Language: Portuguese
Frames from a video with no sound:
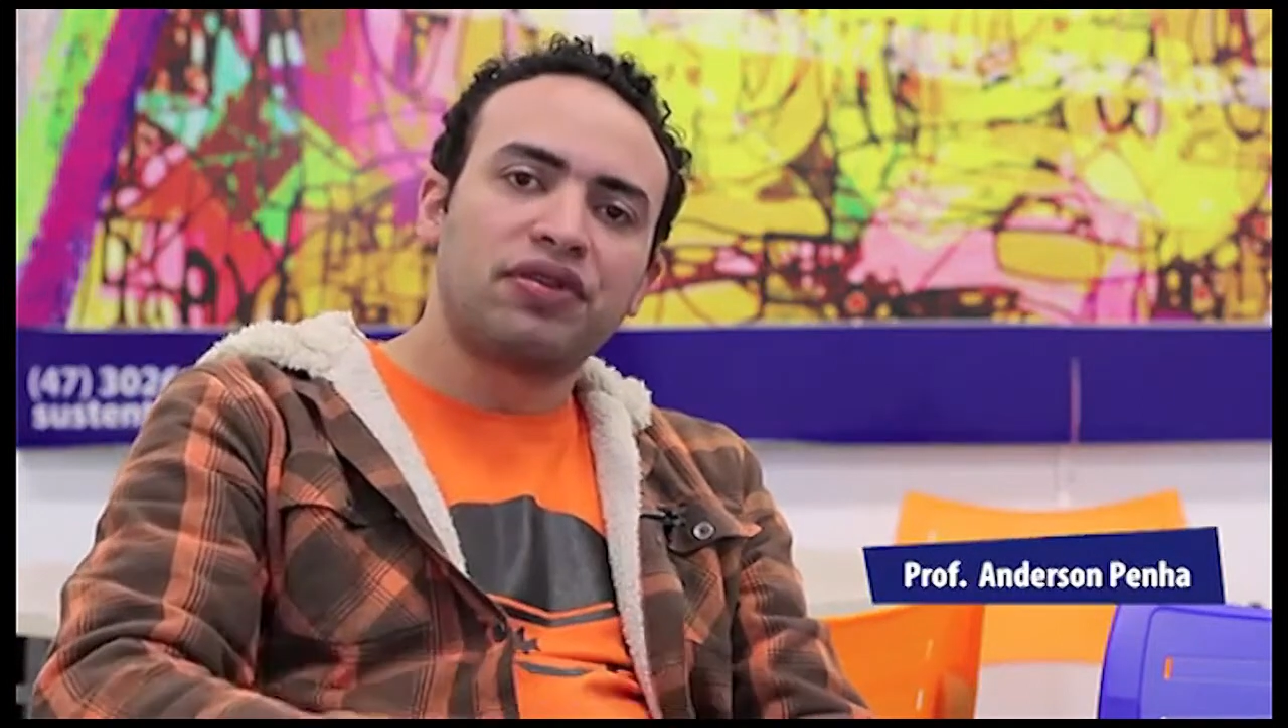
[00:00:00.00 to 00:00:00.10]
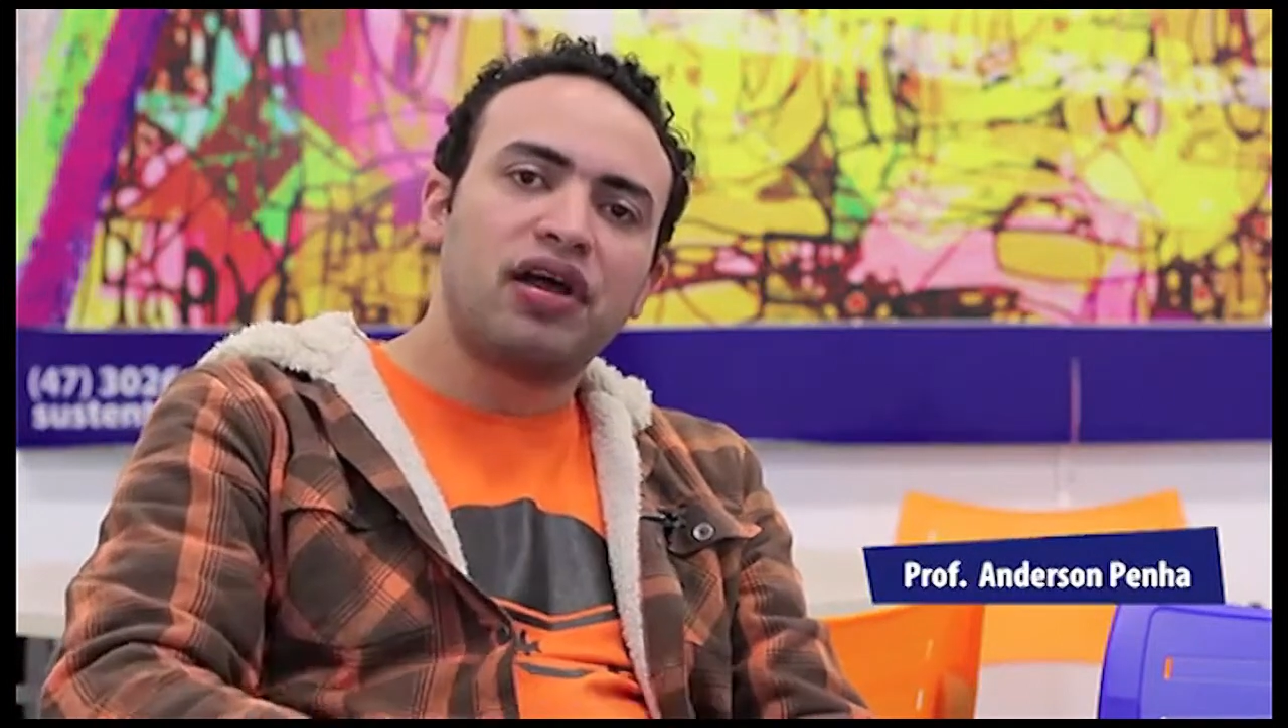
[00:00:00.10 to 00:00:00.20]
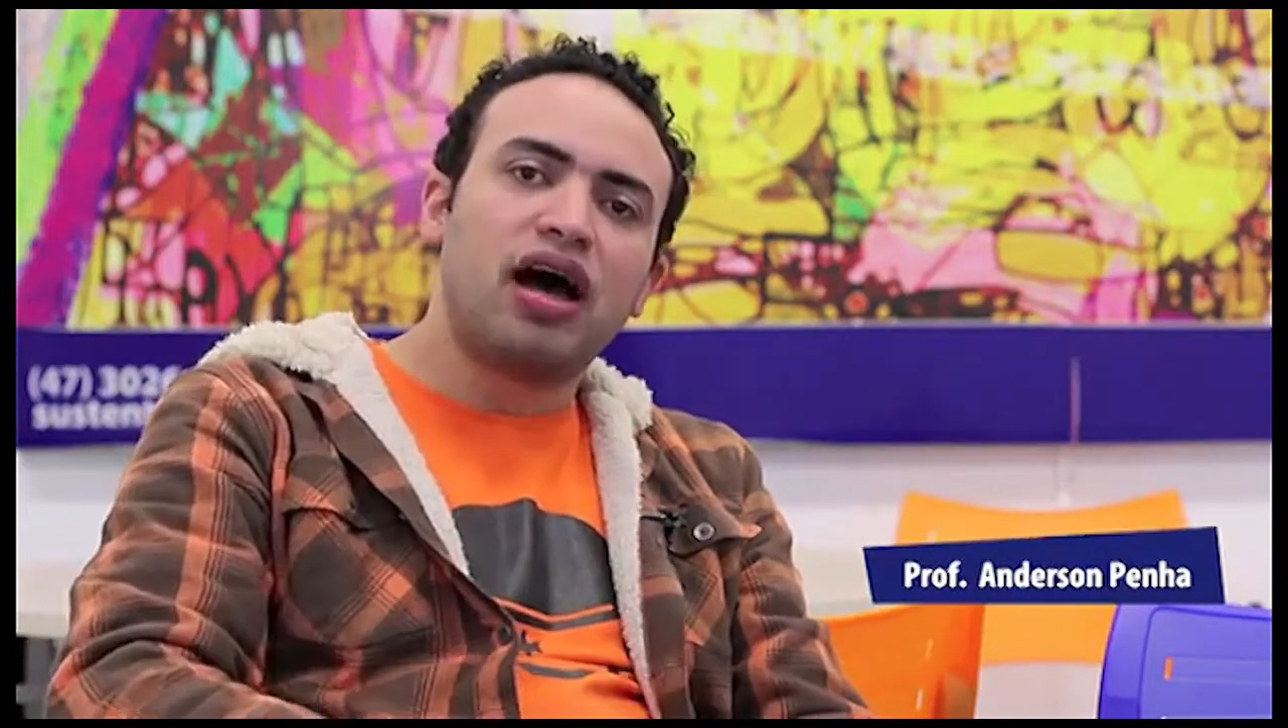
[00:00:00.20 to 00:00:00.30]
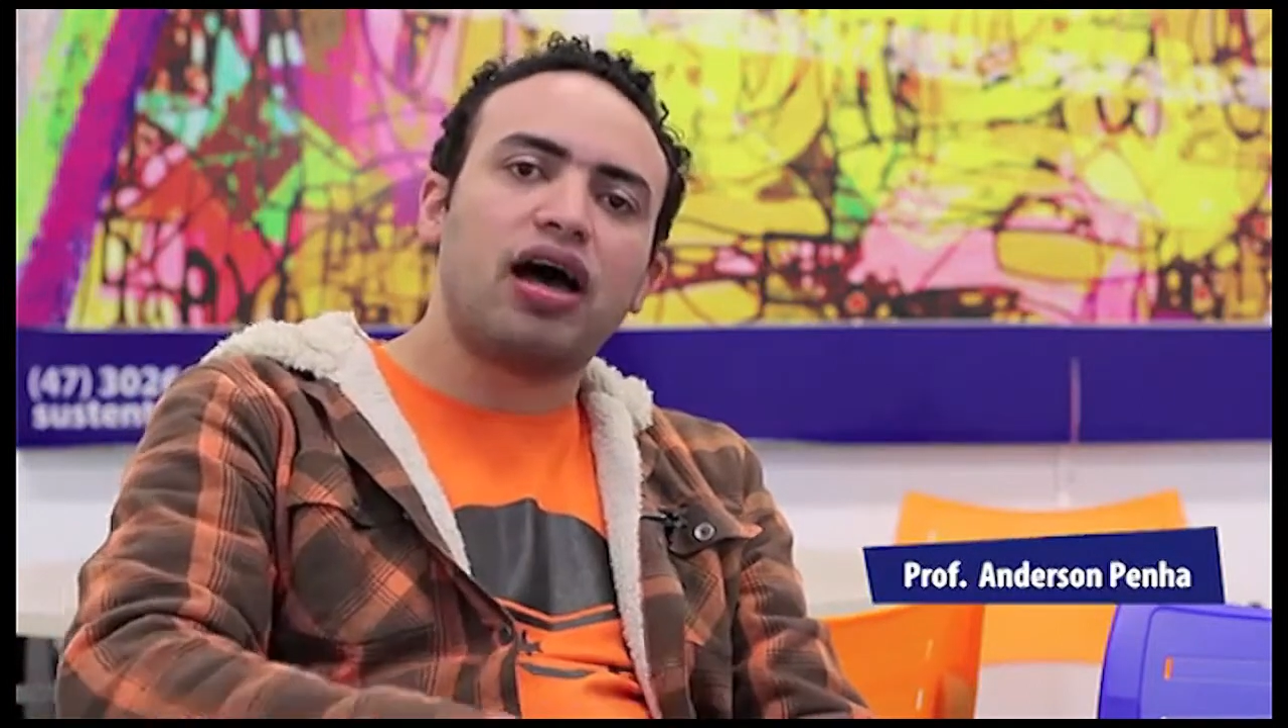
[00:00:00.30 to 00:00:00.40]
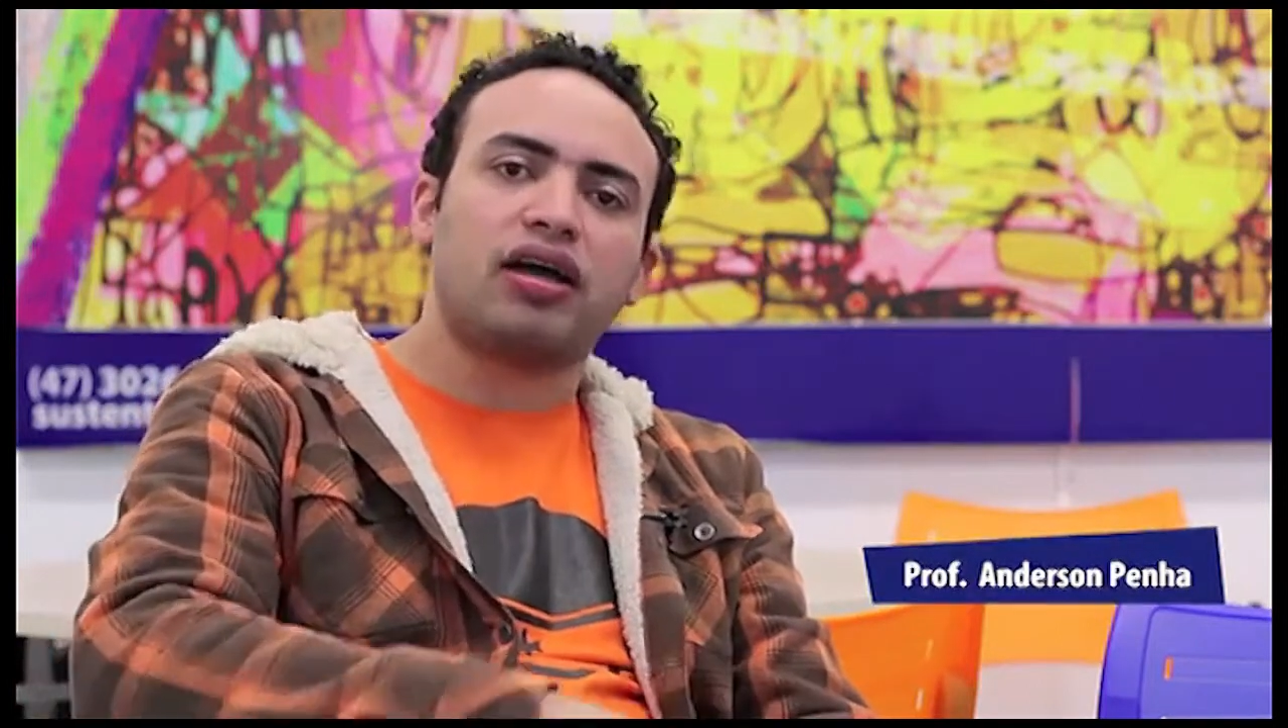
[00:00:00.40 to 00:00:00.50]

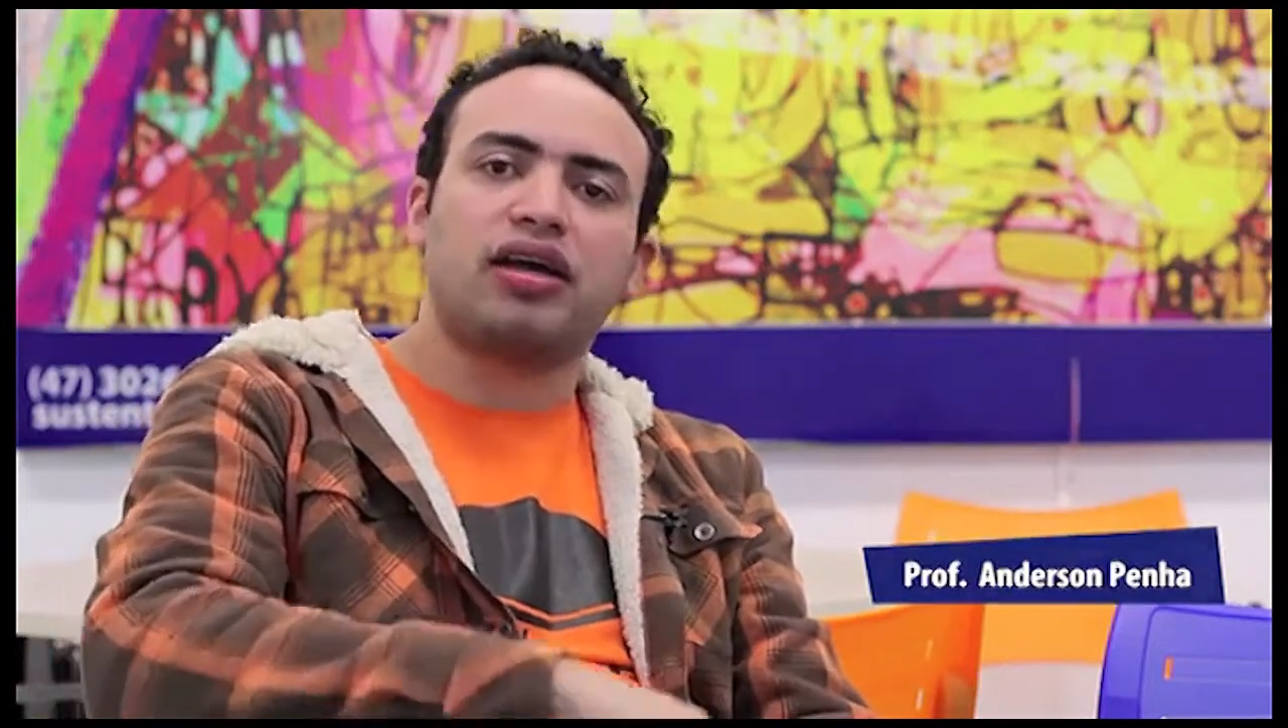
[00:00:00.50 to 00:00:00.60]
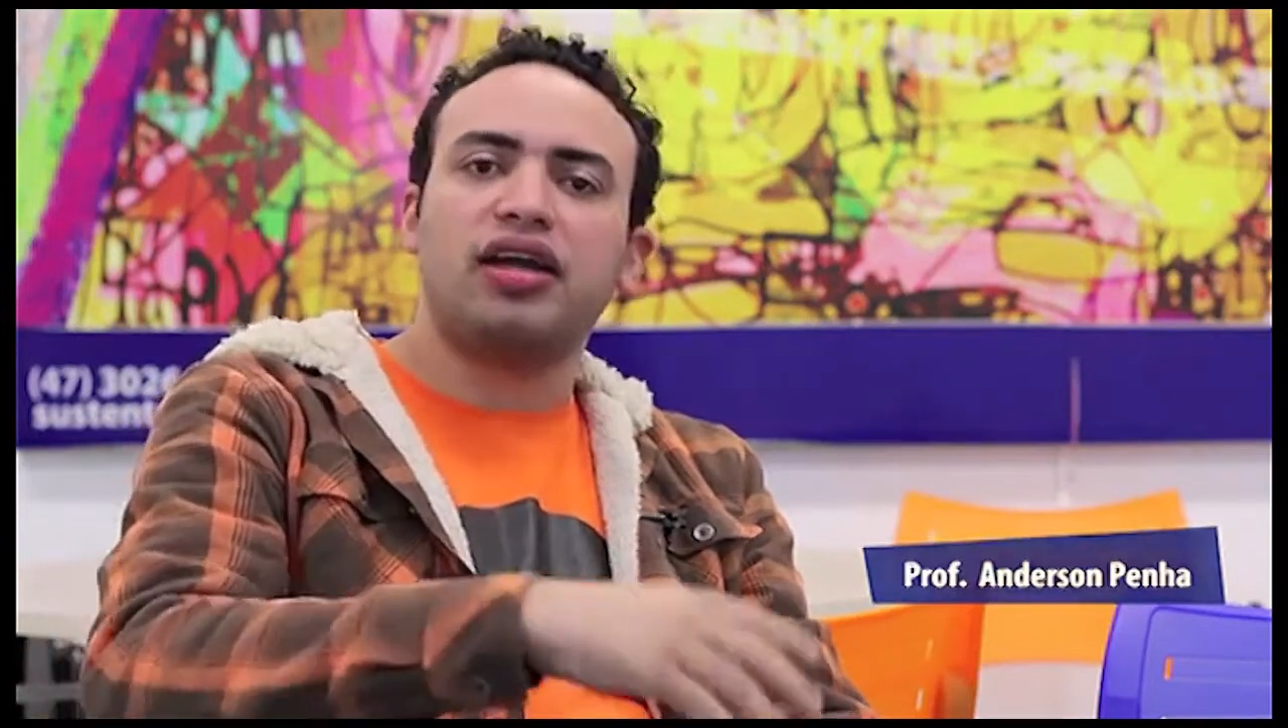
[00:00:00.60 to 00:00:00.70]
dar,